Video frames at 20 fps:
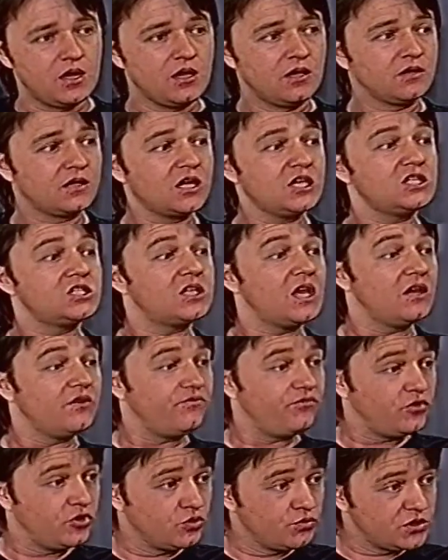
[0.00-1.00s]
três
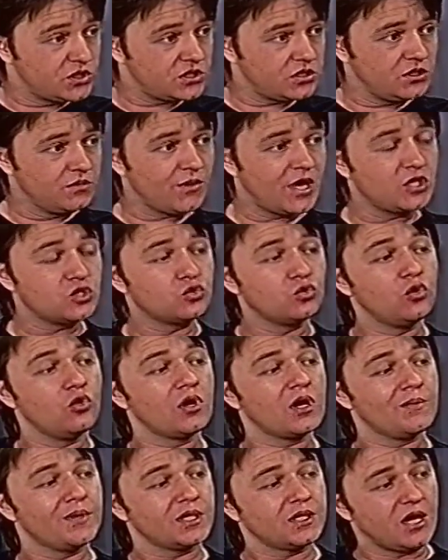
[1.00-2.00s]
telefilmes e mais um
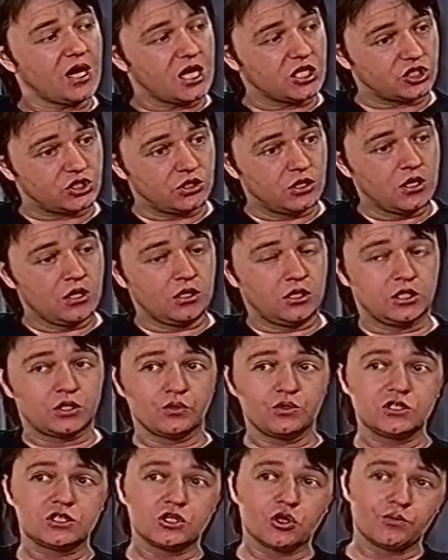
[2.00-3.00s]
longa-metragem. Então,
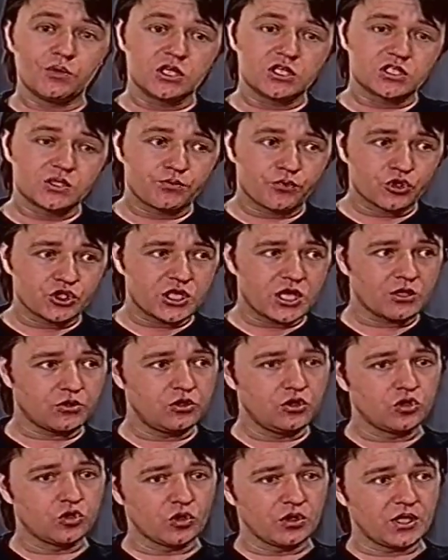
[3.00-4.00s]
inicialmente, esse projeto
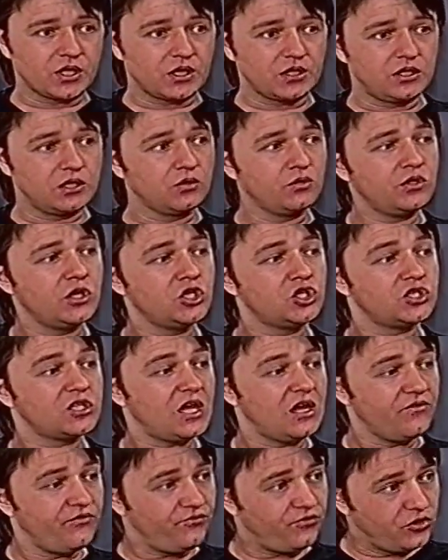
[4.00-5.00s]
entrou na categoria de
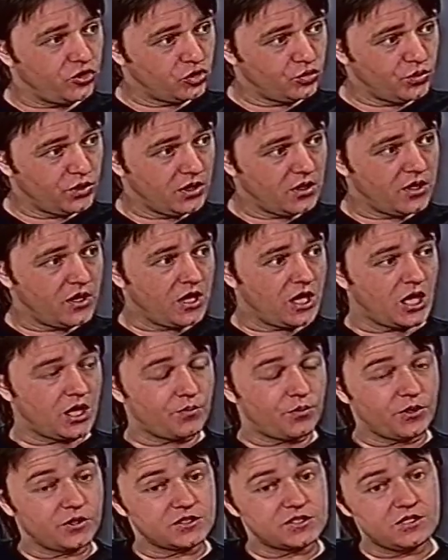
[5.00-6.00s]
telefilme, era
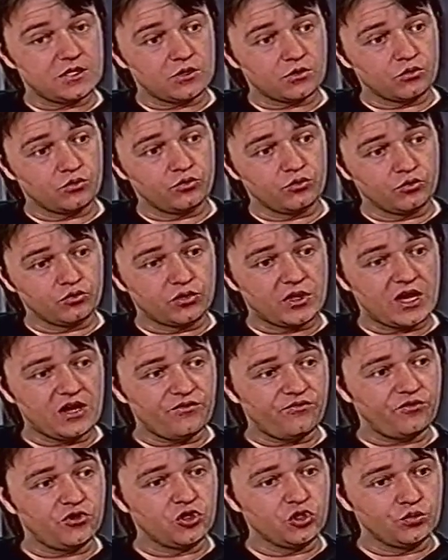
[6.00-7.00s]
para ser um, um
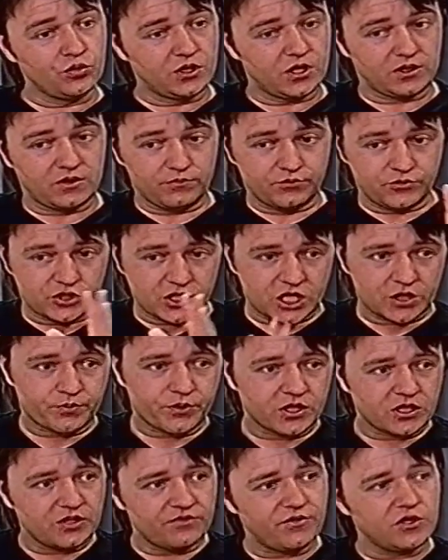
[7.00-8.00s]
telefilme, né, direto para a
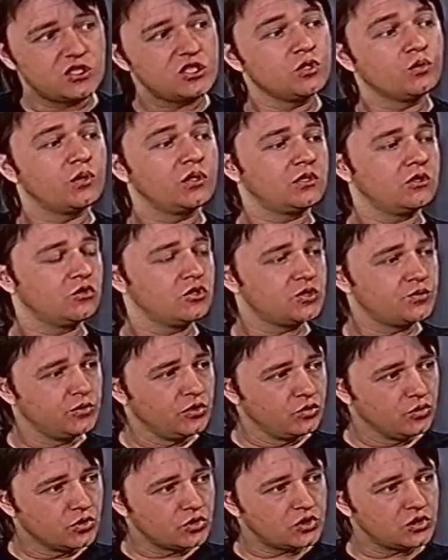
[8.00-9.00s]
TV de 52
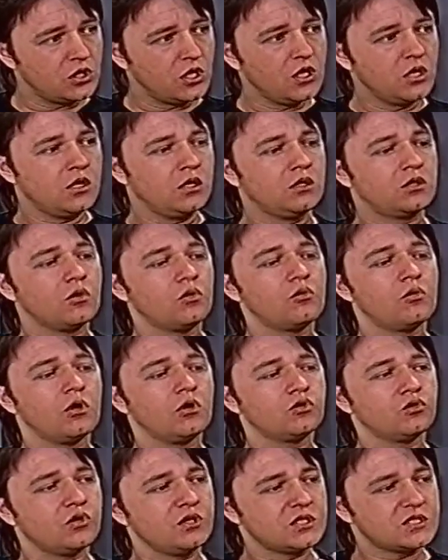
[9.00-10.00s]
minutos, então com
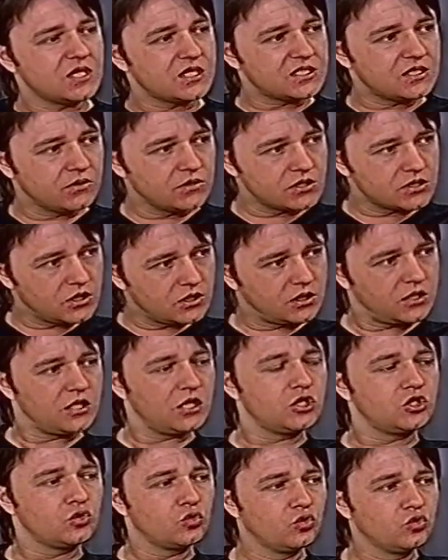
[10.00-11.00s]
autorização da Secretaria
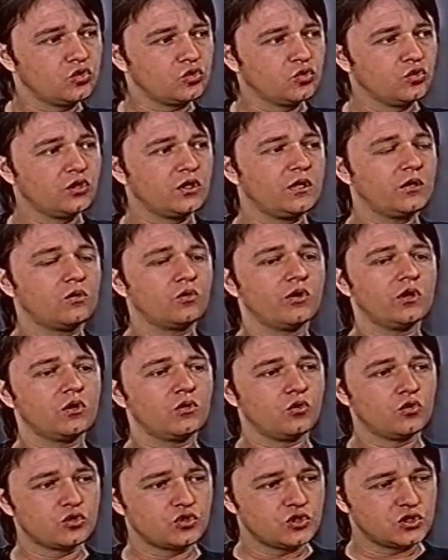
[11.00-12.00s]
de Cultura e com
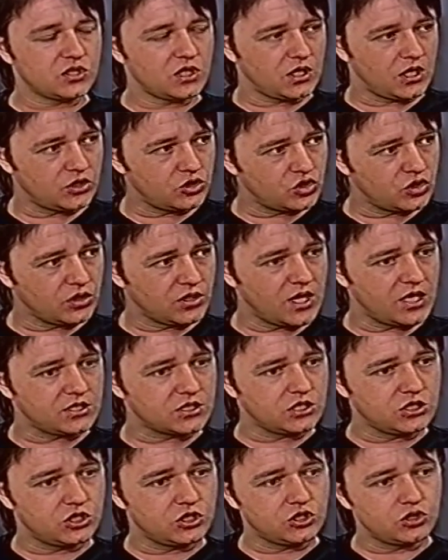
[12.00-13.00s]
recursos adicionais
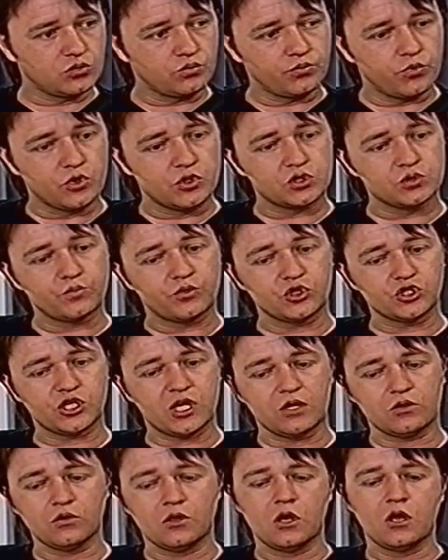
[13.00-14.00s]
que a gente pôs no projeto,